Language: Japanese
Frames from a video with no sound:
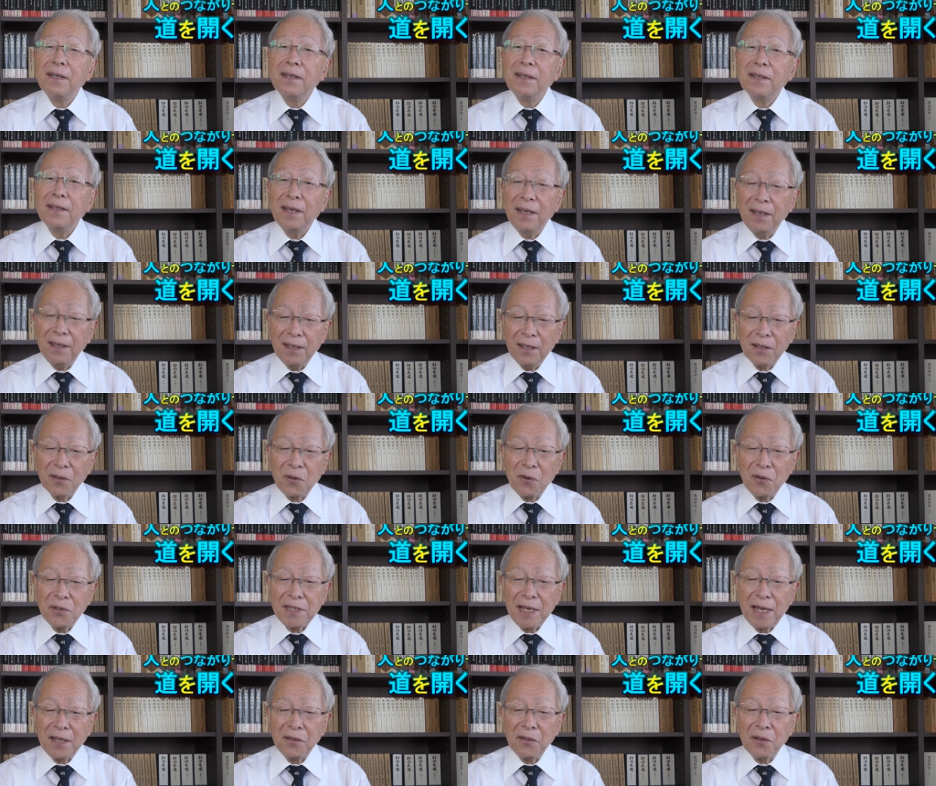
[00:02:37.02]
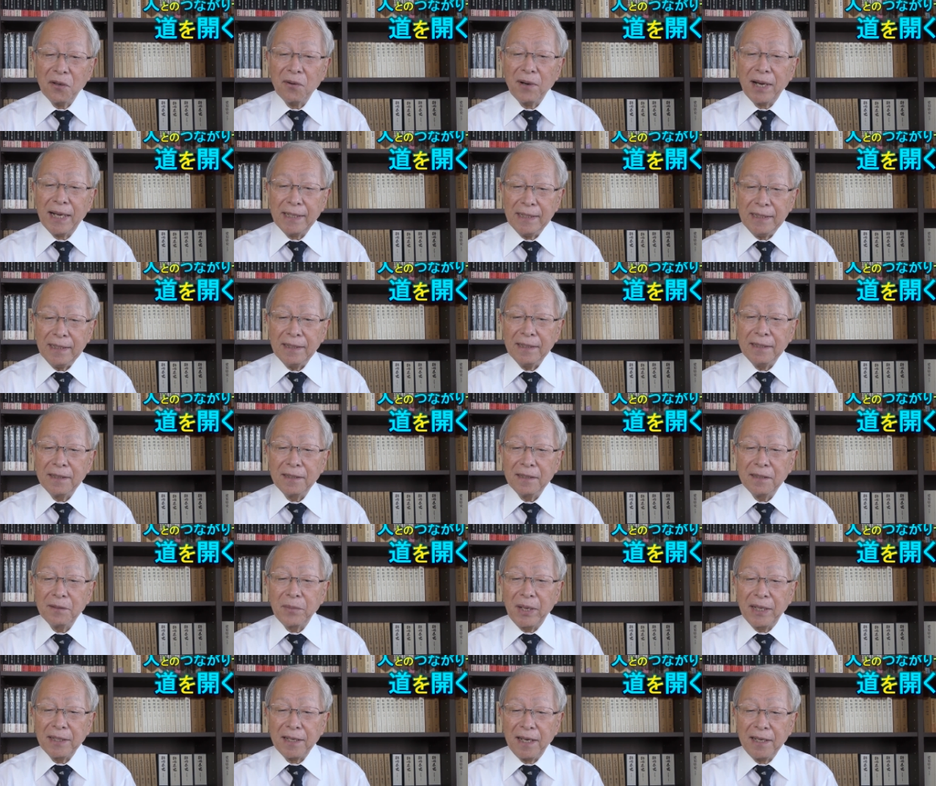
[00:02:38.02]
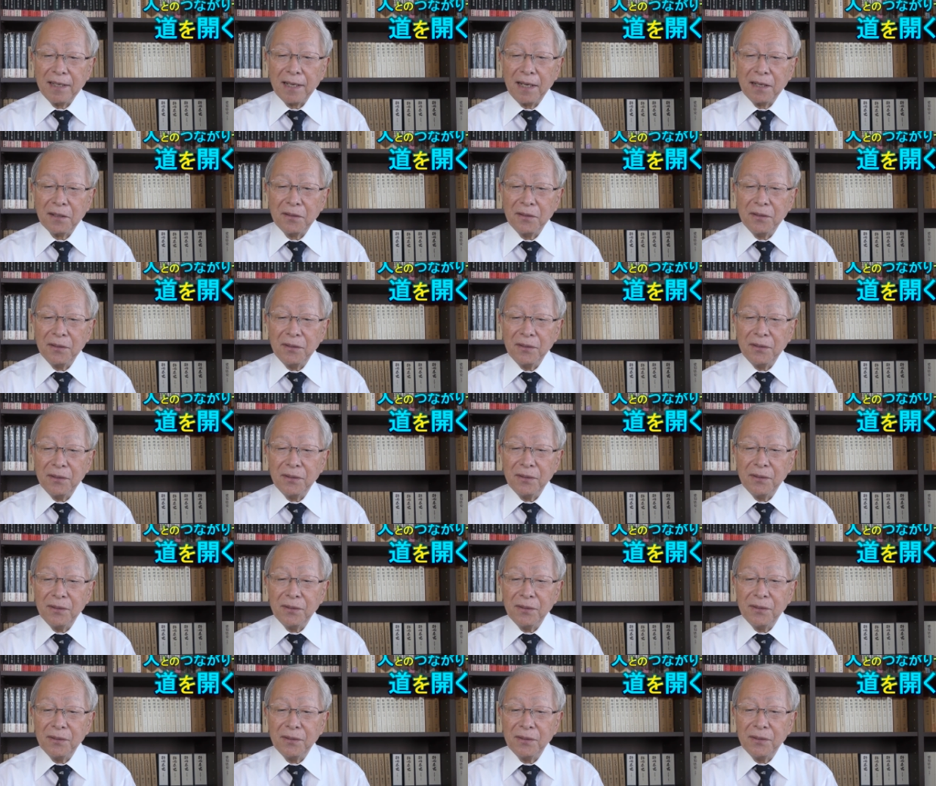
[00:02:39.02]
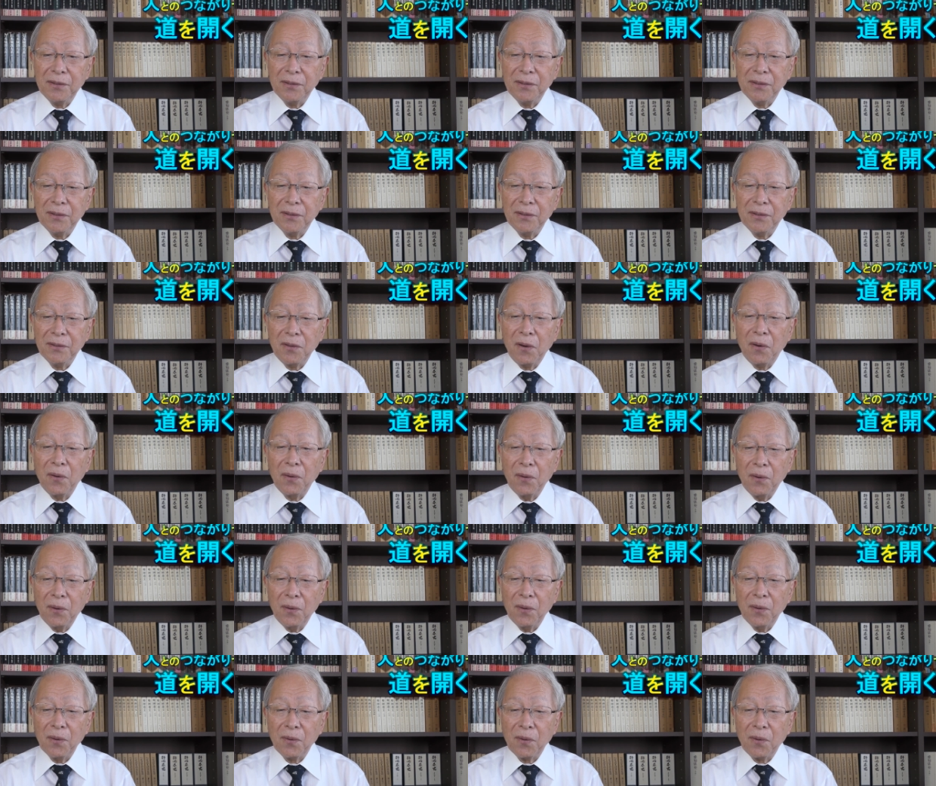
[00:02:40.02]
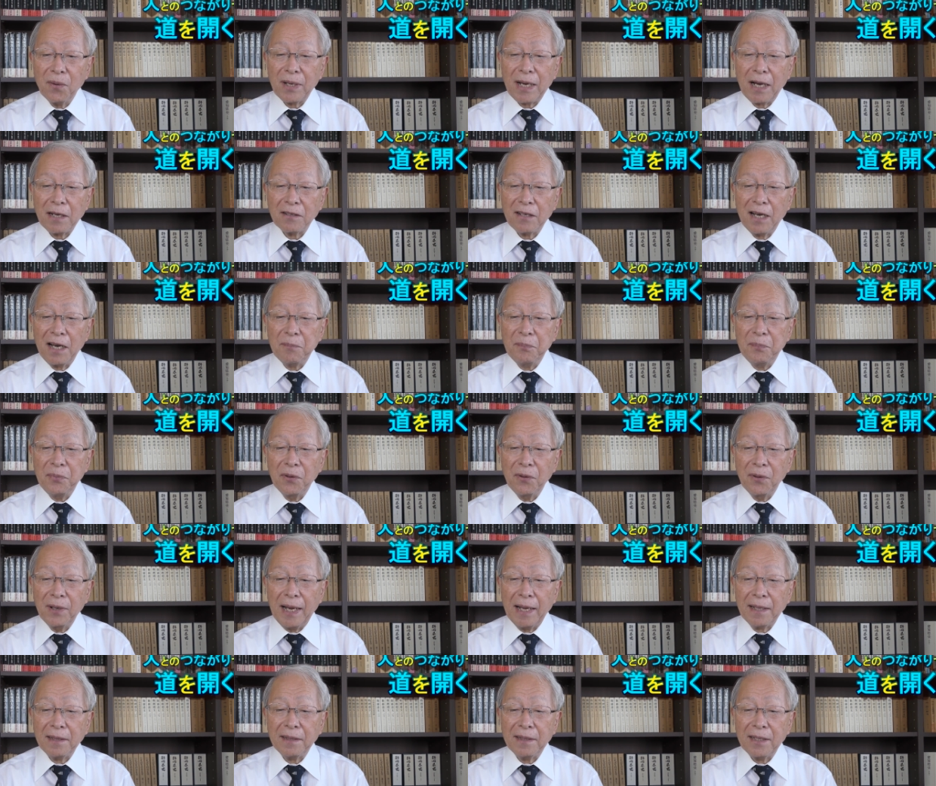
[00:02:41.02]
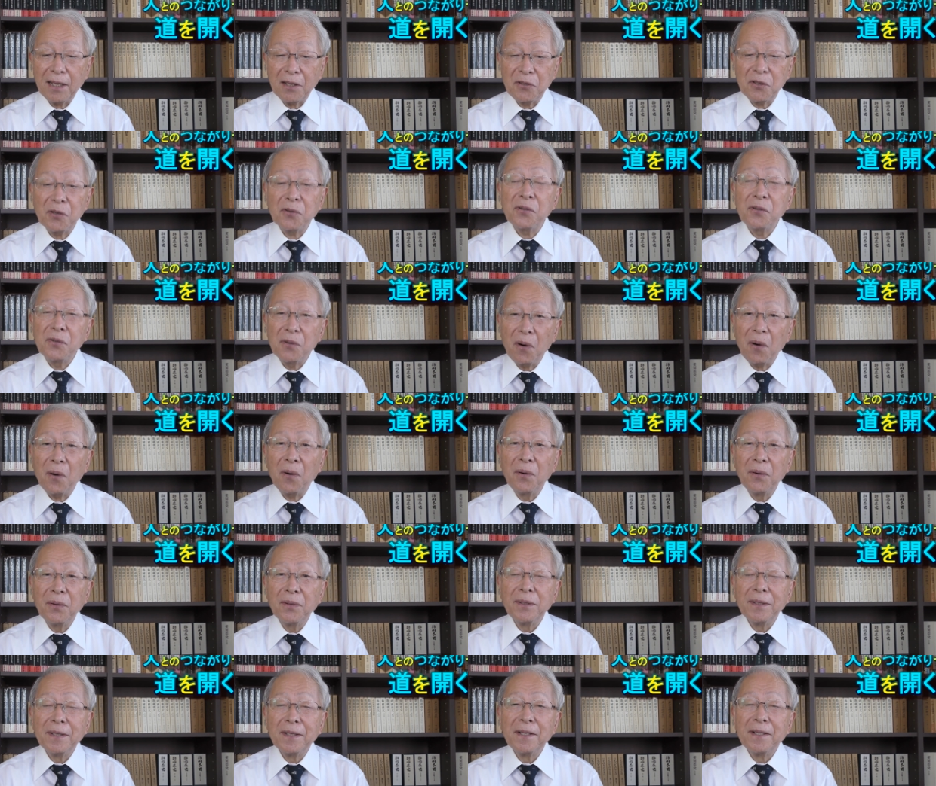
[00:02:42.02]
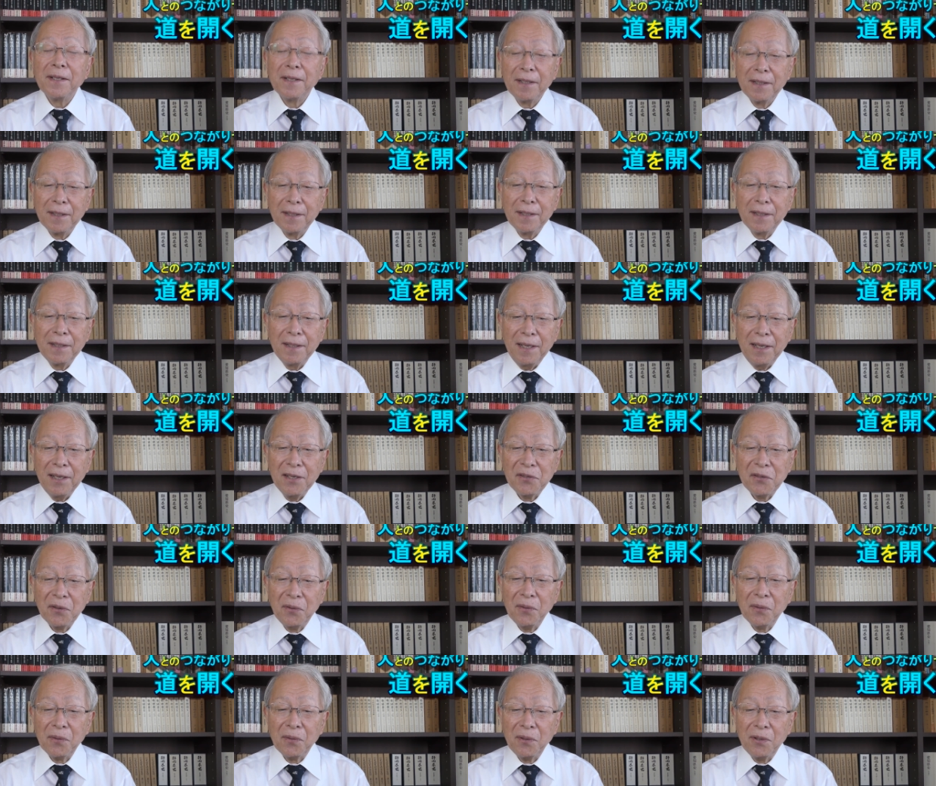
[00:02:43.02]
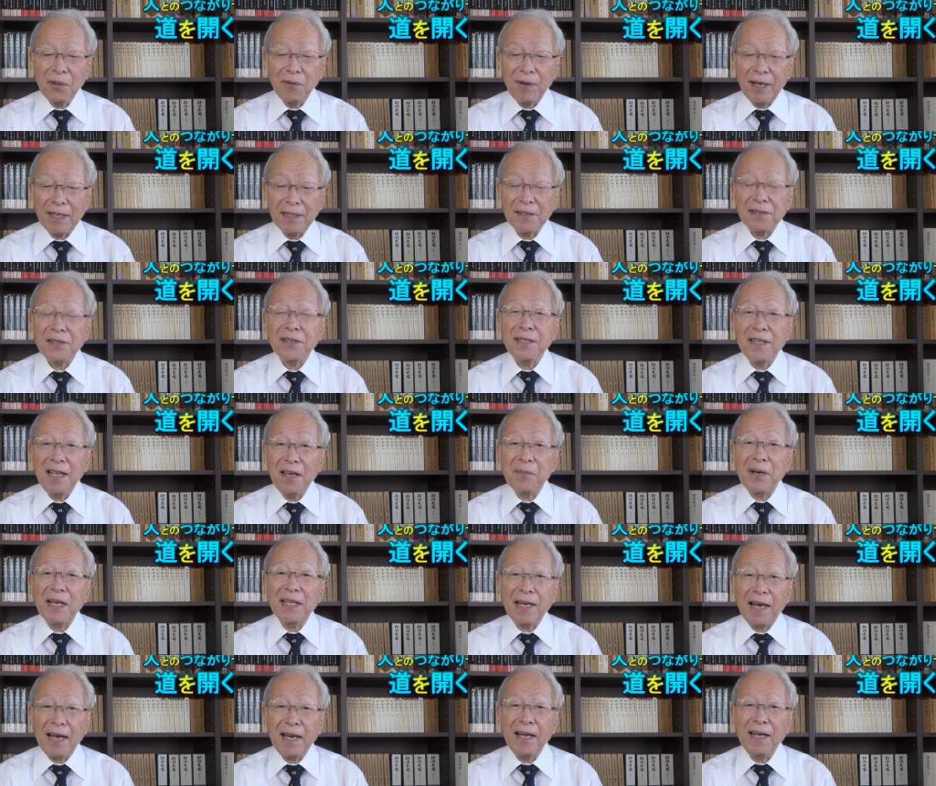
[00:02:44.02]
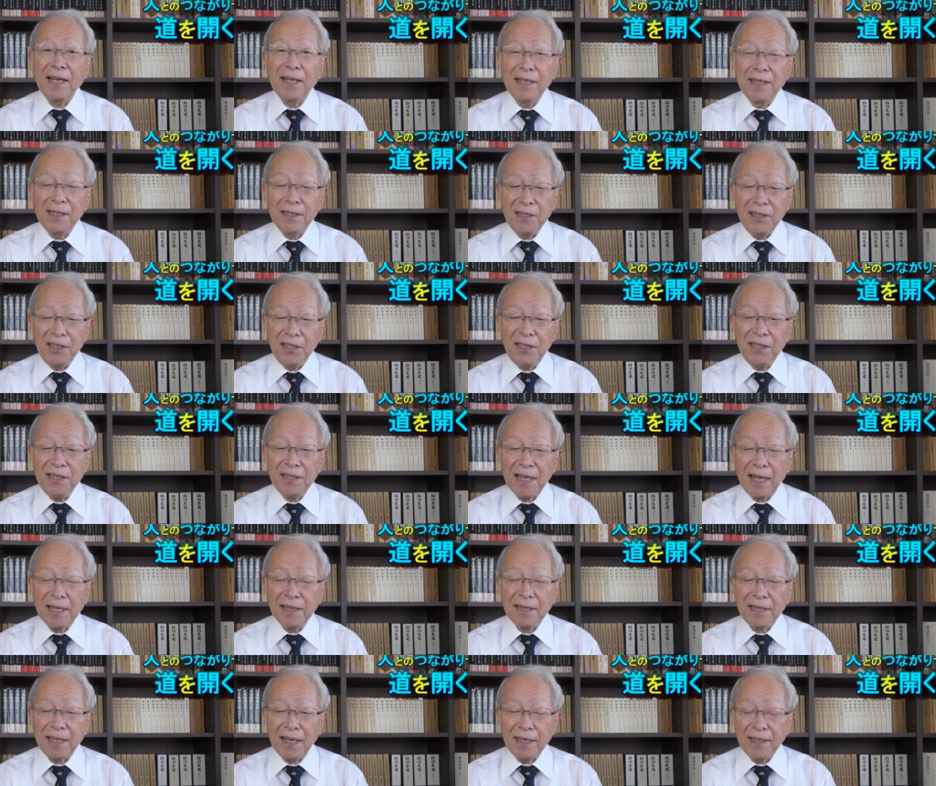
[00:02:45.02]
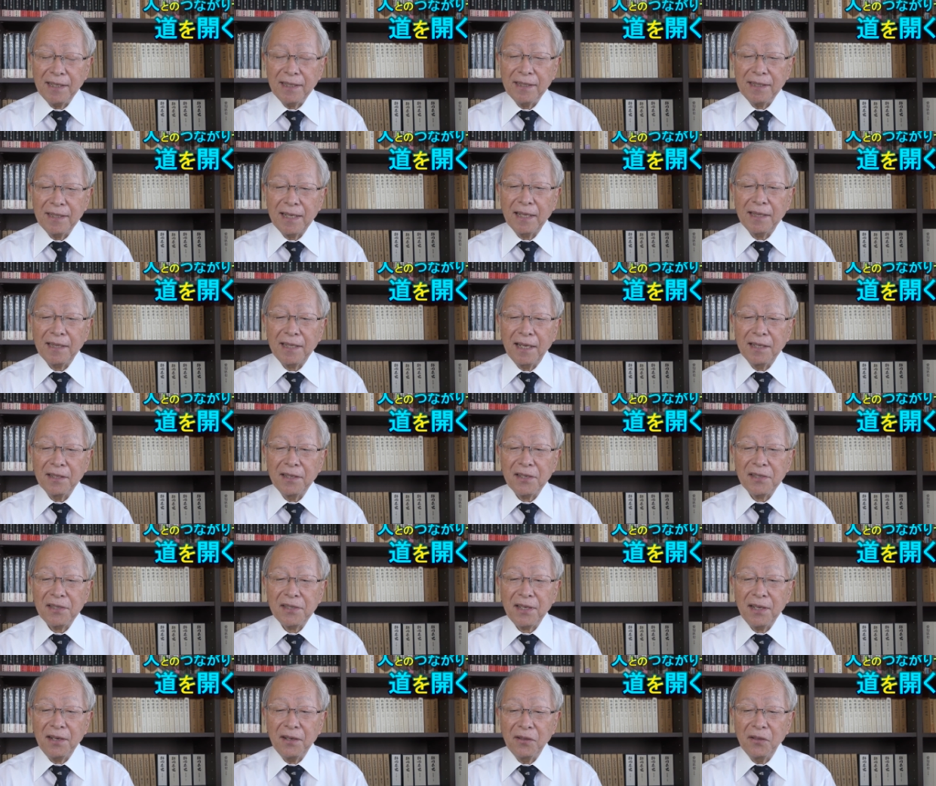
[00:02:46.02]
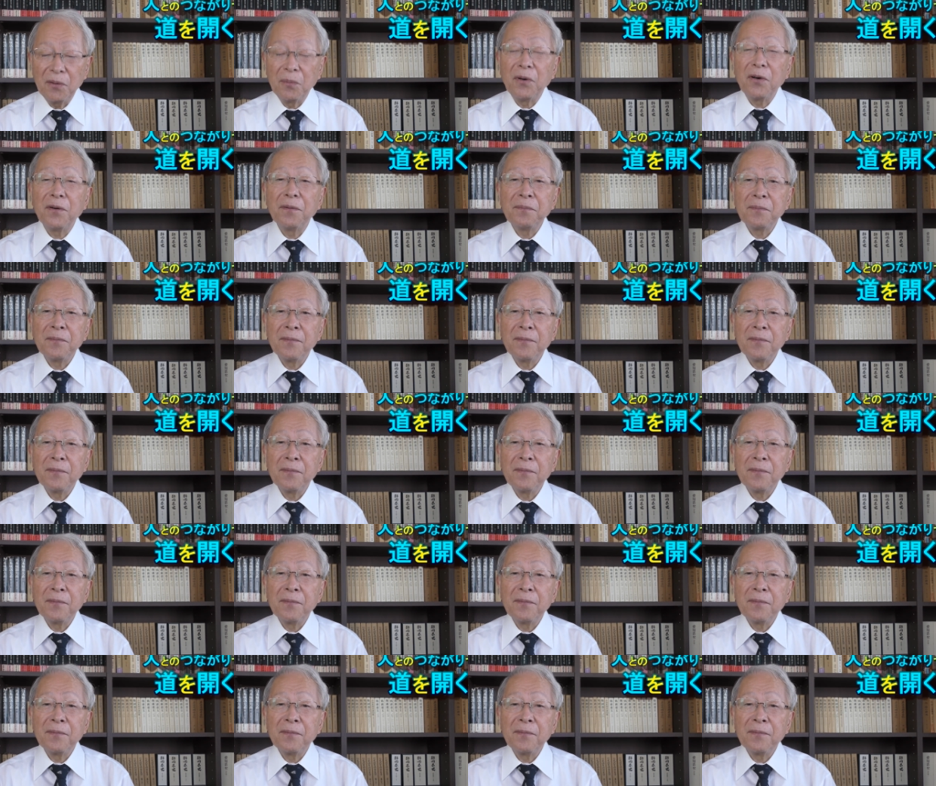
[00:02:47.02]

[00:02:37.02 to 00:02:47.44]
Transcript: で高3の終わり、まあ、大学の合格発表があった直後その頃はですねまだ任意団体だったんですけれども